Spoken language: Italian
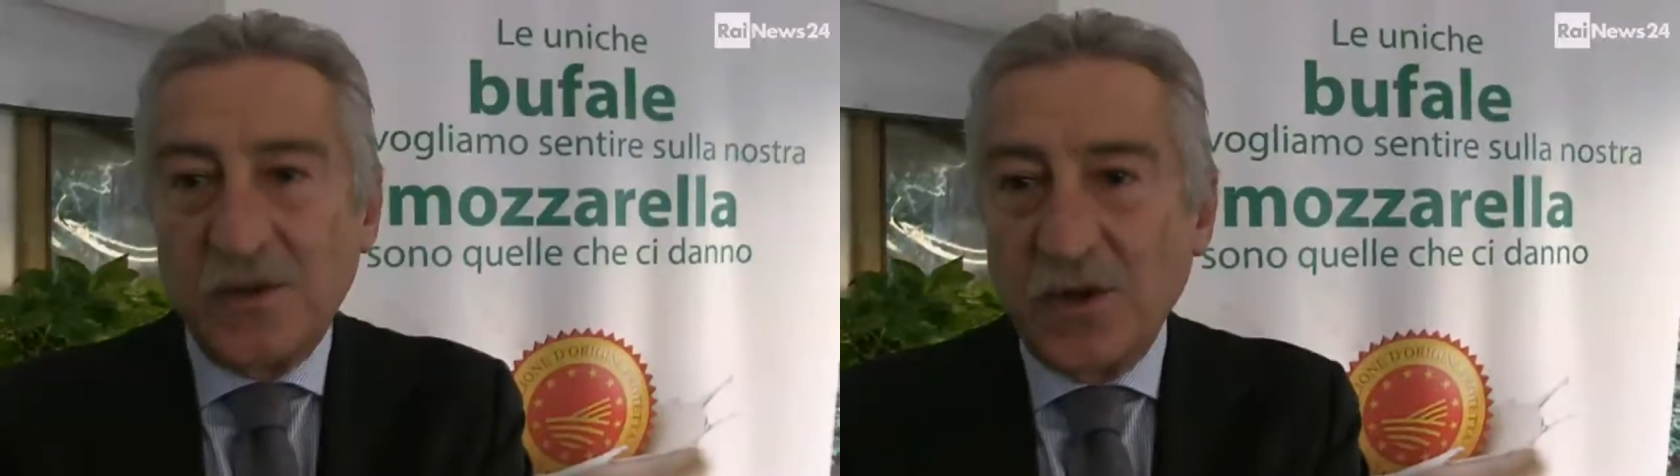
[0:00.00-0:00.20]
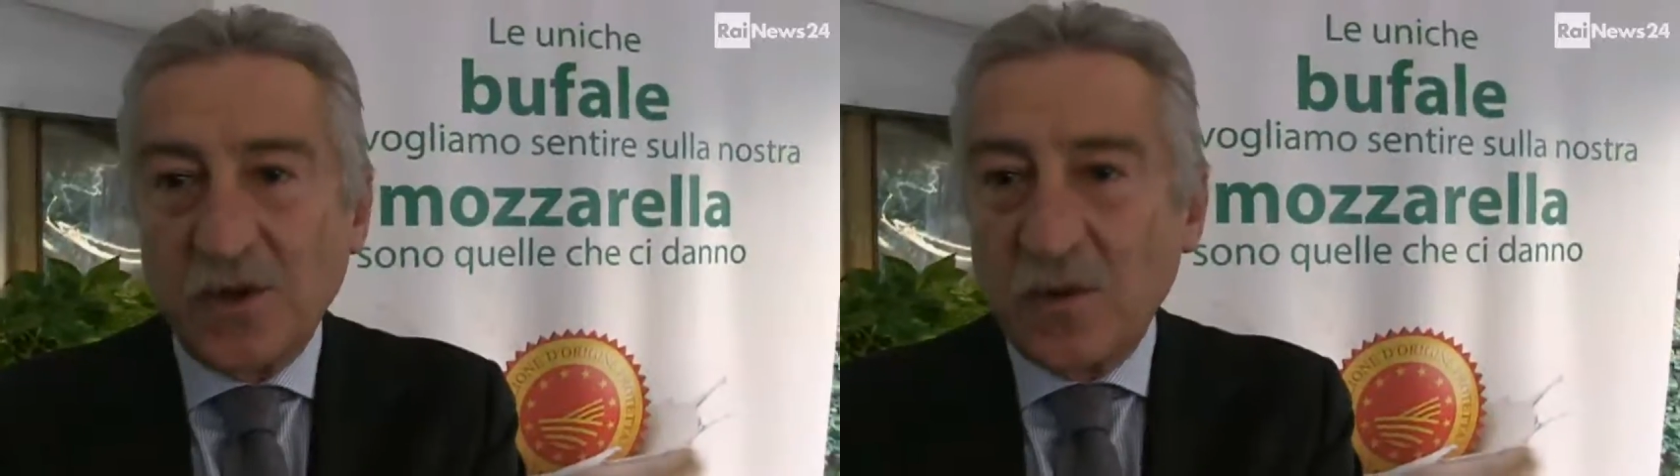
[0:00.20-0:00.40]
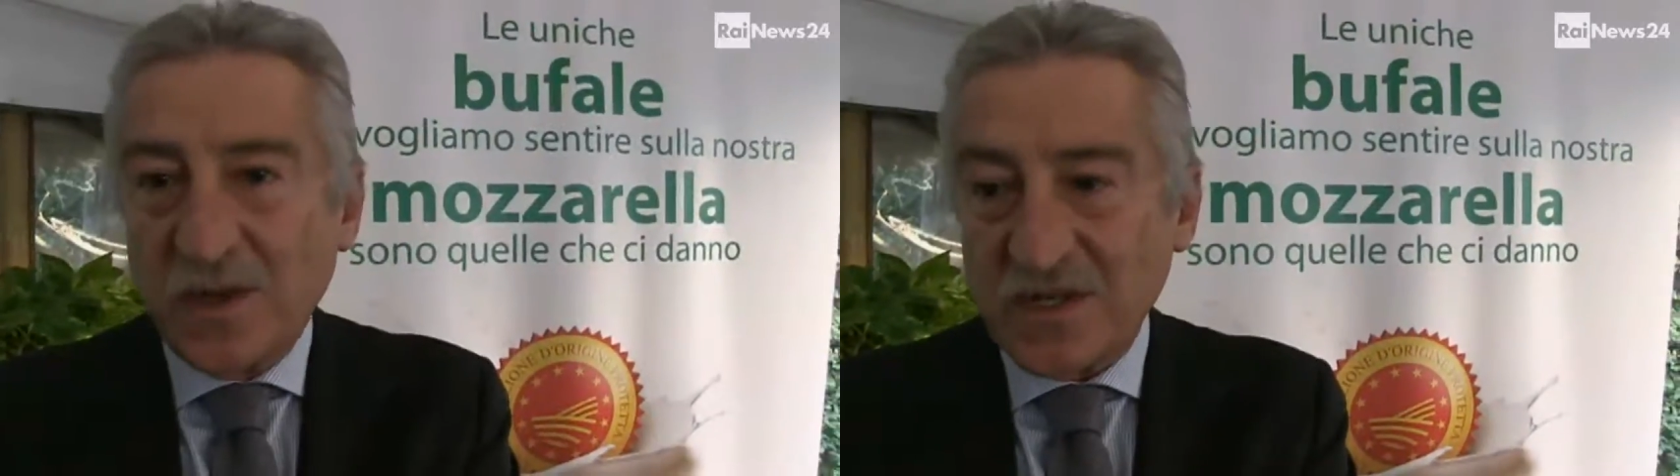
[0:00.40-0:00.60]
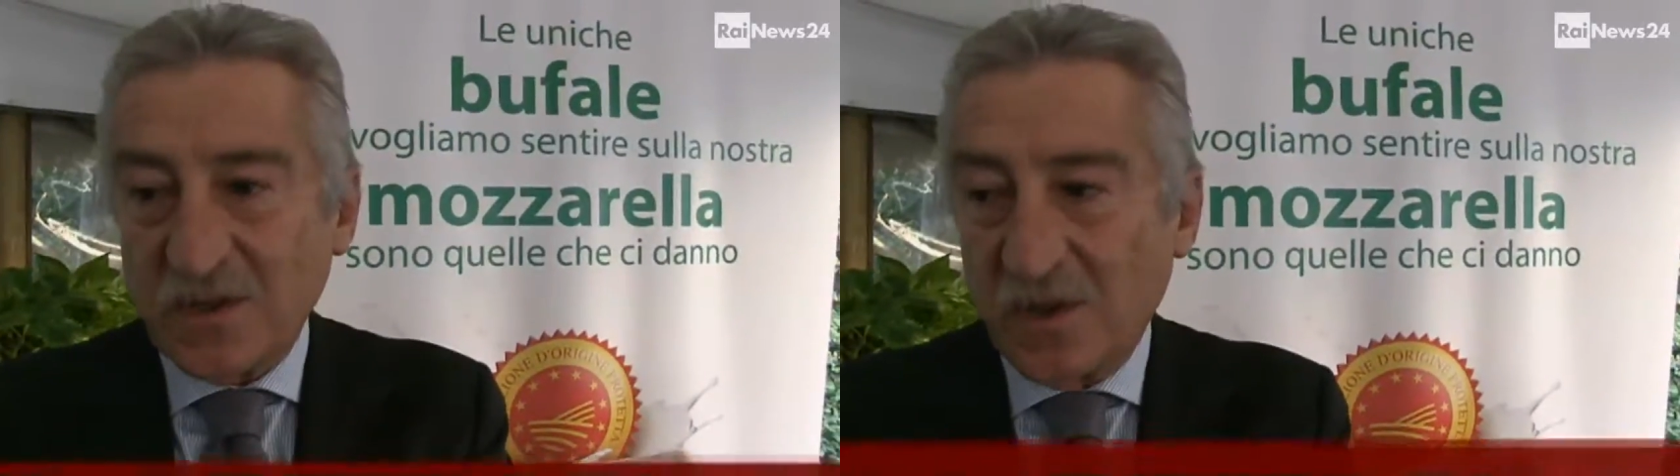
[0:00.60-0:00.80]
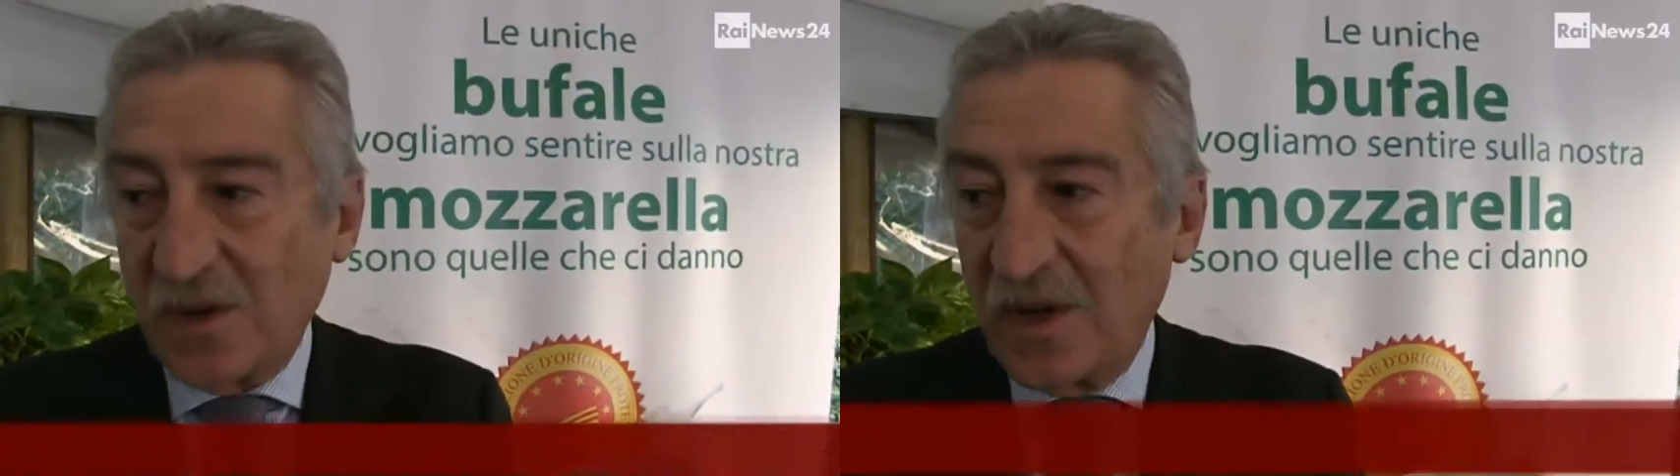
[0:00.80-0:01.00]
Noi con
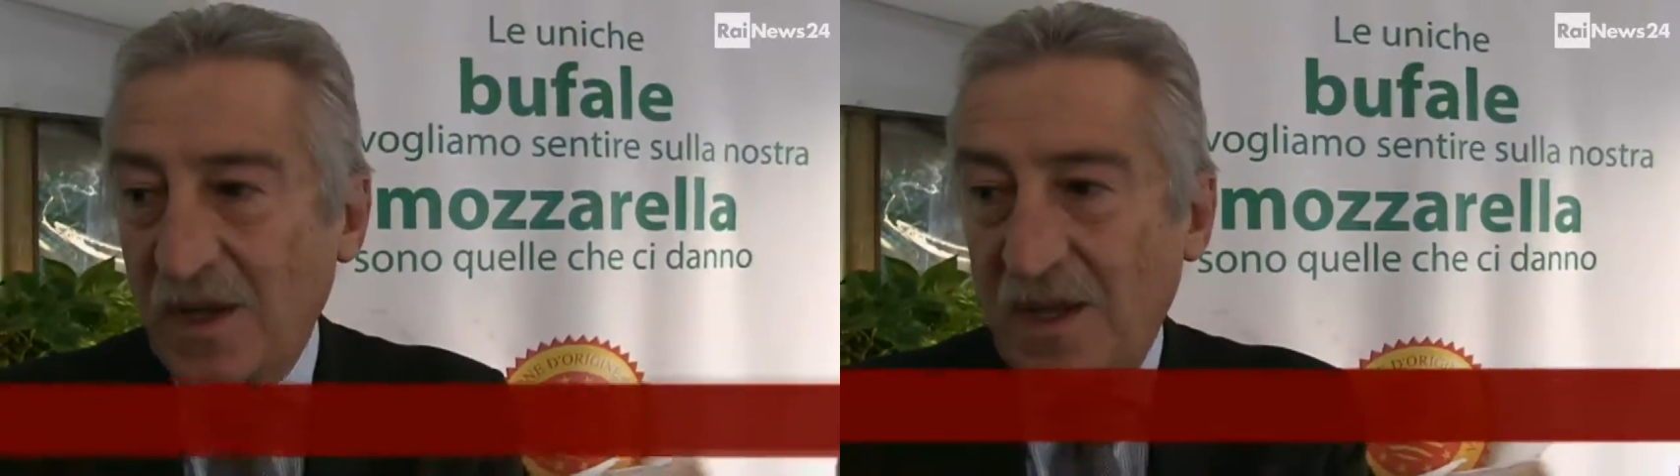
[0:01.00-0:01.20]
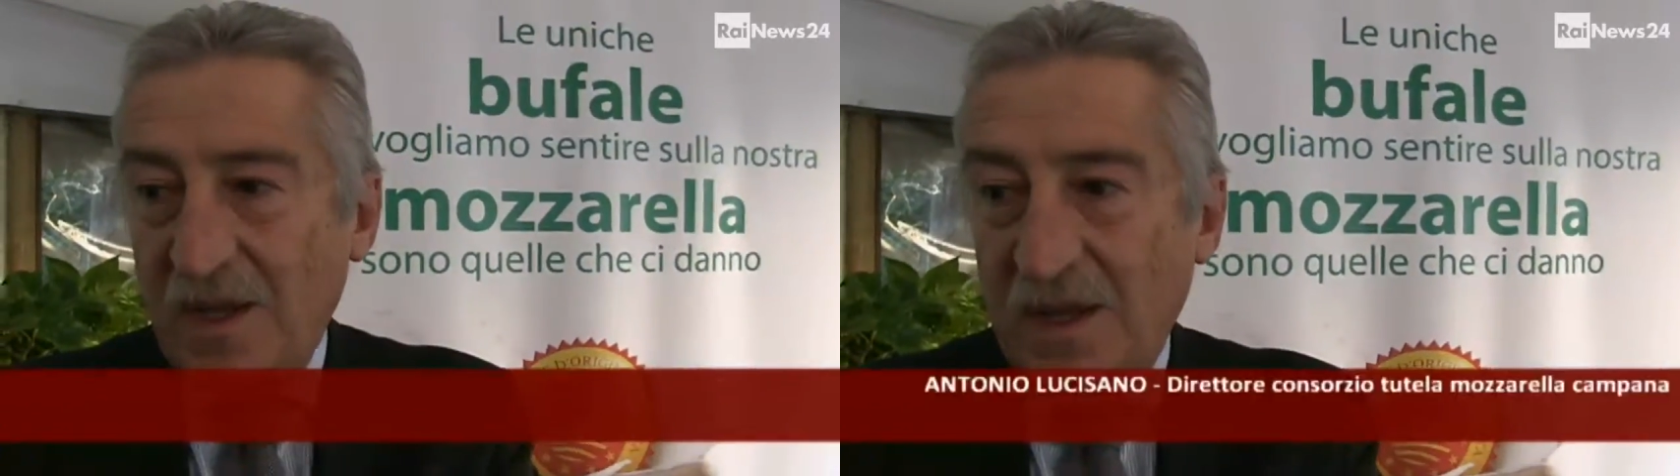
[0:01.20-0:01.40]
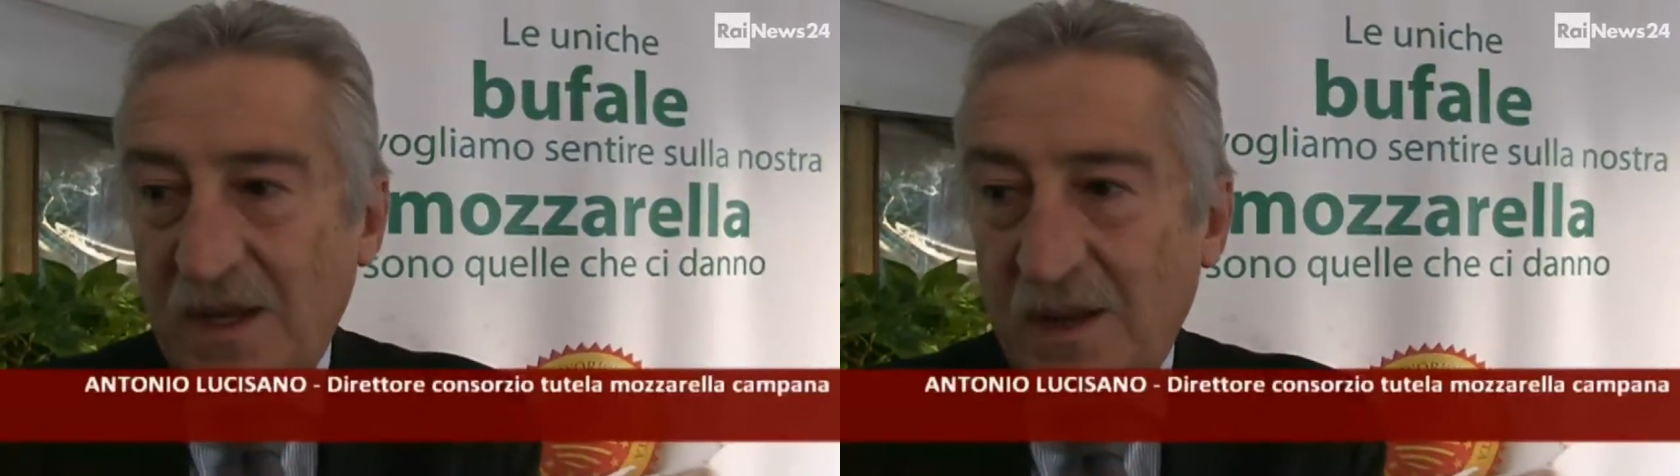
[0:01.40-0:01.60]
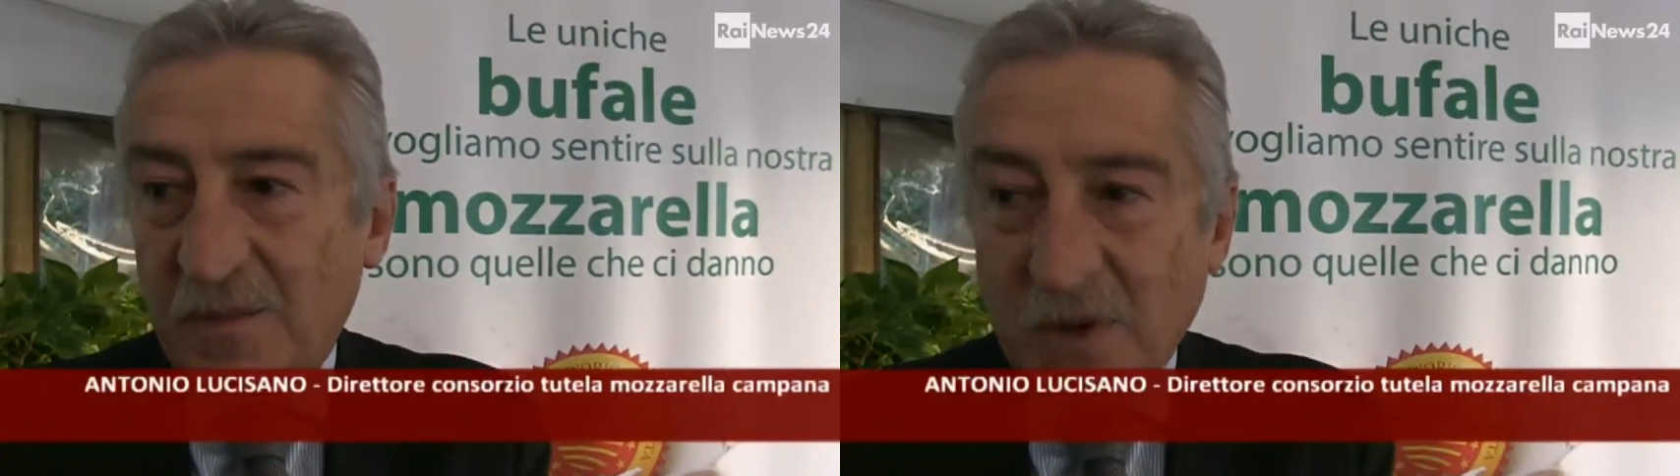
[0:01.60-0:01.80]
questo eh,